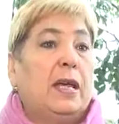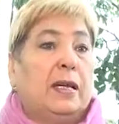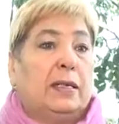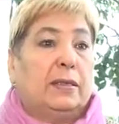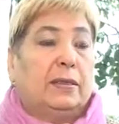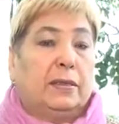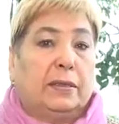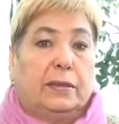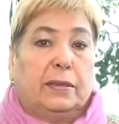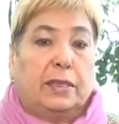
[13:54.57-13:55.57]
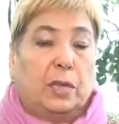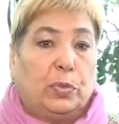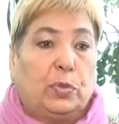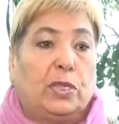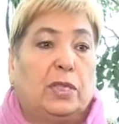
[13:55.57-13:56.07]
э,
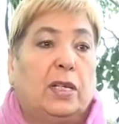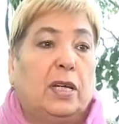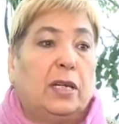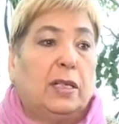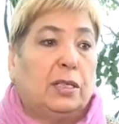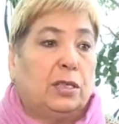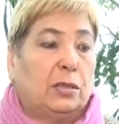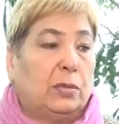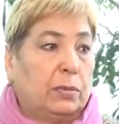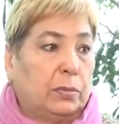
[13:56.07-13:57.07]
компьютер, где